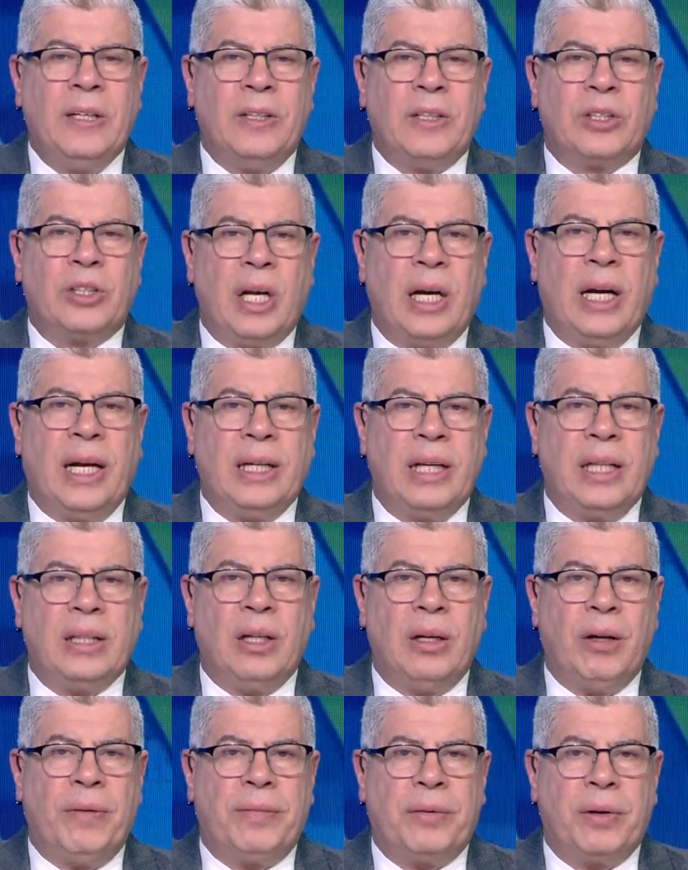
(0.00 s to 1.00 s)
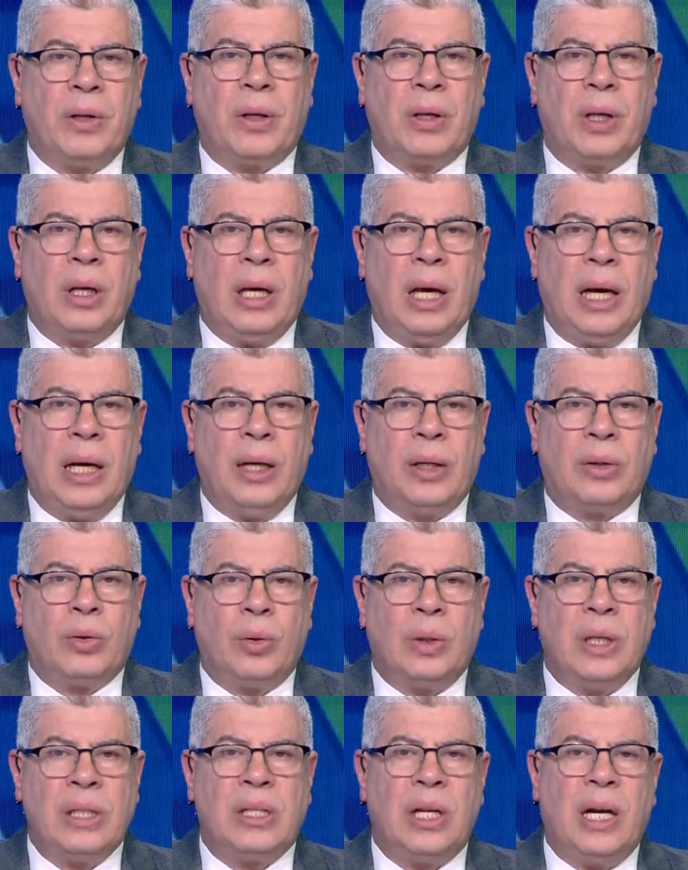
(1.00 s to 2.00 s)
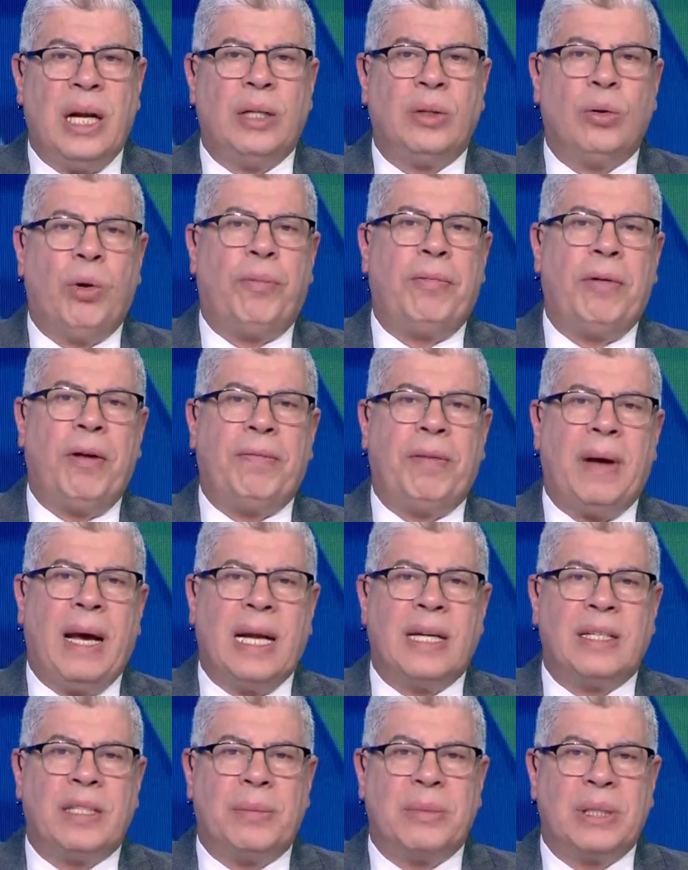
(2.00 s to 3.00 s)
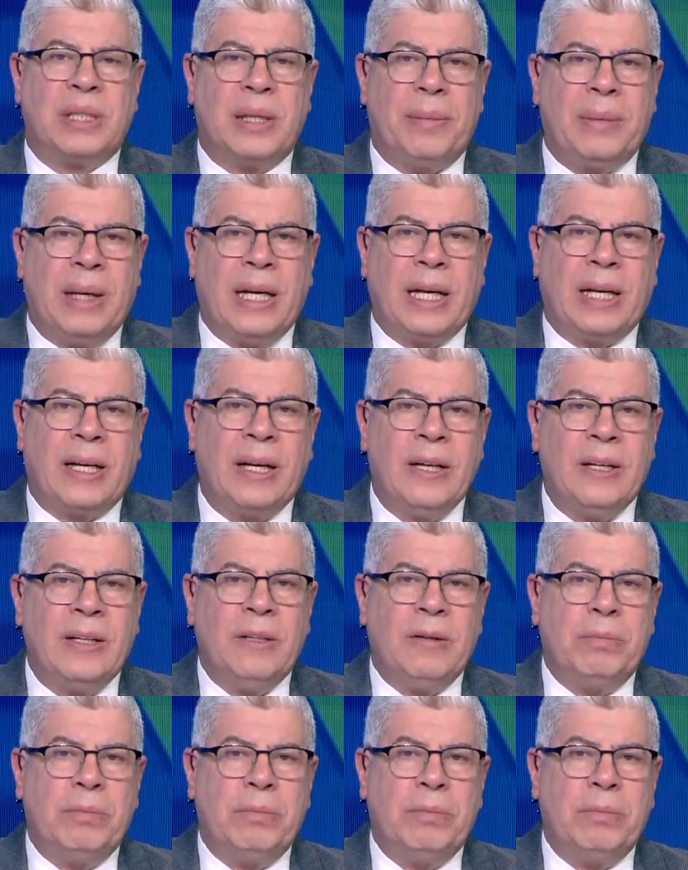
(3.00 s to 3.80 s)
لصالح نادي الافريقي التونسي لانه الفيفا الزم الزمالك